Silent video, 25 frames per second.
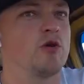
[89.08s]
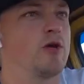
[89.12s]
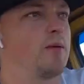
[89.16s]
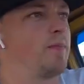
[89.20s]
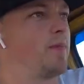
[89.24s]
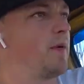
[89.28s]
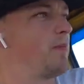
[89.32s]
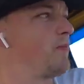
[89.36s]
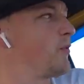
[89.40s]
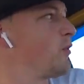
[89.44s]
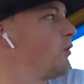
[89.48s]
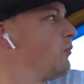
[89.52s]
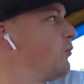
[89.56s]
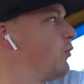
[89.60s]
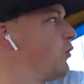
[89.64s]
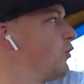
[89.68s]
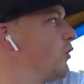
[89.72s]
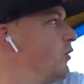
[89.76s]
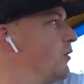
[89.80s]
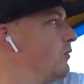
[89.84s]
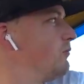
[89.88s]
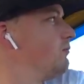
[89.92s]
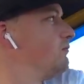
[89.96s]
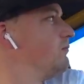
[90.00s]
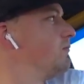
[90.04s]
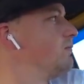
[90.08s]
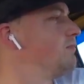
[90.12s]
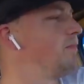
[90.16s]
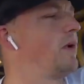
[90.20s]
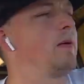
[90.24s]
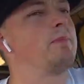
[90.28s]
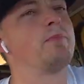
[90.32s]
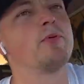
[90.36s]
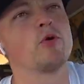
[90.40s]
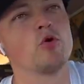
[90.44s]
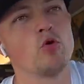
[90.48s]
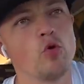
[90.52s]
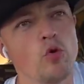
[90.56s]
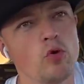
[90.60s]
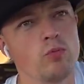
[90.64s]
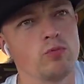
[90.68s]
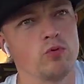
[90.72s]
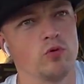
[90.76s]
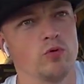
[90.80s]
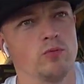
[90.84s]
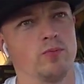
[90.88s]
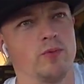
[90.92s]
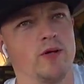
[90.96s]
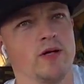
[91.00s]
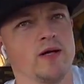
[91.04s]
я попробую,
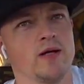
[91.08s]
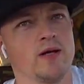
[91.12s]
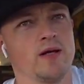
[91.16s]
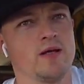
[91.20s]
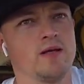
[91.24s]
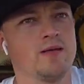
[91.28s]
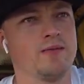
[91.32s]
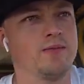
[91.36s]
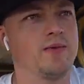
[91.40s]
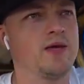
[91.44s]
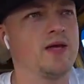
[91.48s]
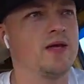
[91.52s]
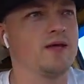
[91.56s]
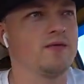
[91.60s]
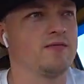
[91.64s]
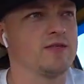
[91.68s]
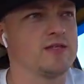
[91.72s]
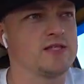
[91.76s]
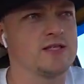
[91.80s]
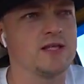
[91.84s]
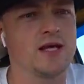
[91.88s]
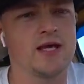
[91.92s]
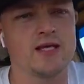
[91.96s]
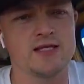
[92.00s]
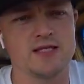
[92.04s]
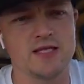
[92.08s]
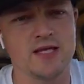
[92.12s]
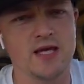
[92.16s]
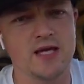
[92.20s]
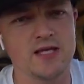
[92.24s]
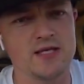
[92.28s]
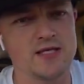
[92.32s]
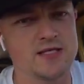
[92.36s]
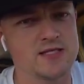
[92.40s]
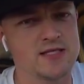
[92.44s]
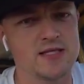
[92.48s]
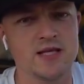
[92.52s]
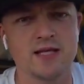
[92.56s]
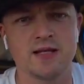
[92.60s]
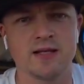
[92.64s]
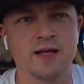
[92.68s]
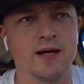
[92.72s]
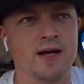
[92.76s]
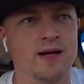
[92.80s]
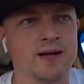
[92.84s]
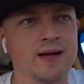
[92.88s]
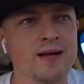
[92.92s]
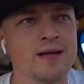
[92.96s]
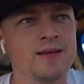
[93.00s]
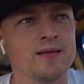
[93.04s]
попробую, по крайней мере, вы знаете, я не
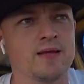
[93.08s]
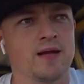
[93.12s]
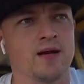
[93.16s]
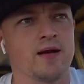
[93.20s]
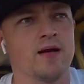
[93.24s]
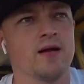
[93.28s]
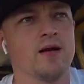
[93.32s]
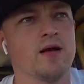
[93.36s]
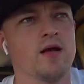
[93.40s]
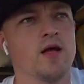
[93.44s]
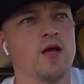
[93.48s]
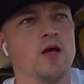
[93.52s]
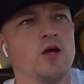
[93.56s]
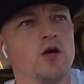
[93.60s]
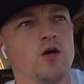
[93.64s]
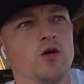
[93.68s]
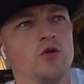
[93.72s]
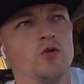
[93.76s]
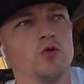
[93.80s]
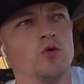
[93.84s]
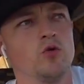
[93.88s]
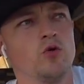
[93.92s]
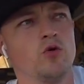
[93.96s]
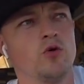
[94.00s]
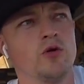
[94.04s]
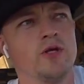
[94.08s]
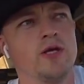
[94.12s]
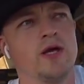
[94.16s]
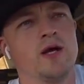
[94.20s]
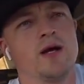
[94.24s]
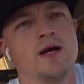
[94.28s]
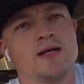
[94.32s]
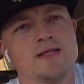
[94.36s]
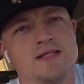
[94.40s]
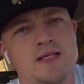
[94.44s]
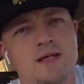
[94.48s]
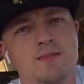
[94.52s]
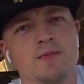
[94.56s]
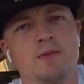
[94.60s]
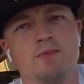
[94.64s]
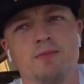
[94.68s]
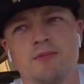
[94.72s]
сильно оратор, но я хотя бы